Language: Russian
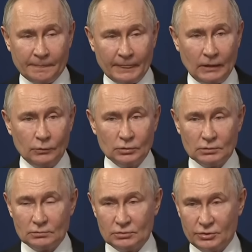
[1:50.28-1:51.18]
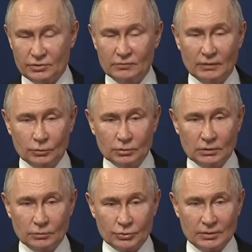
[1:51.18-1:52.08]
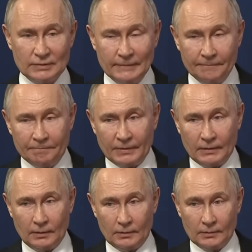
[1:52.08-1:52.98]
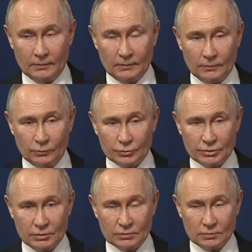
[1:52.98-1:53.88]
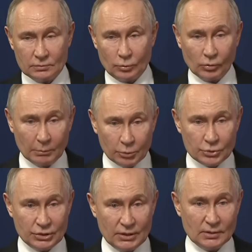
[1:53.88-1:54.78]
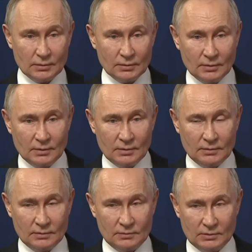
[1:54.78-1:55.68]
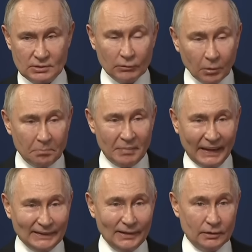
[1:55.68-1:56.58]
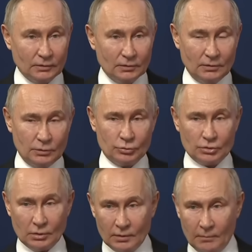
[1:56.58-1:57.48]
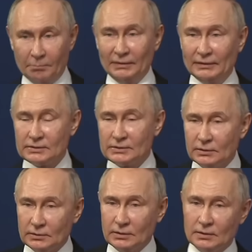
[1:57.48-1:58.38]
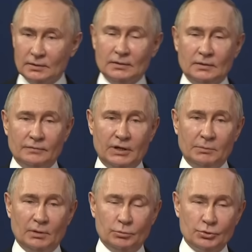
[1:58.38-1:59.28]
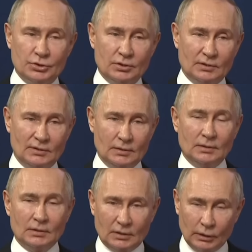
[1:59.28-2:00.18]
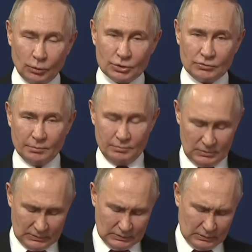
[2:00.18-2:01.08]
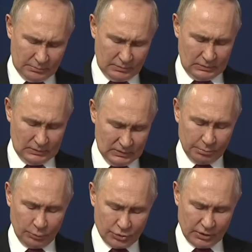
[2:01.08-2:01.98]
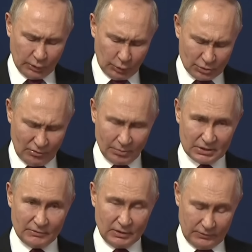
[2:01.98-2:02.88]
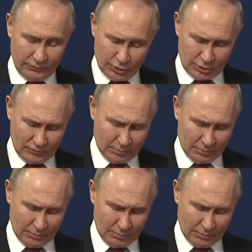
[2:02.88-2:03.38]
год, через два года уже, а, уже срок обучения – составило 5 лет. Это уже полноценное время обучения для, хорошего, а, а, для получения хорошего образования, высшего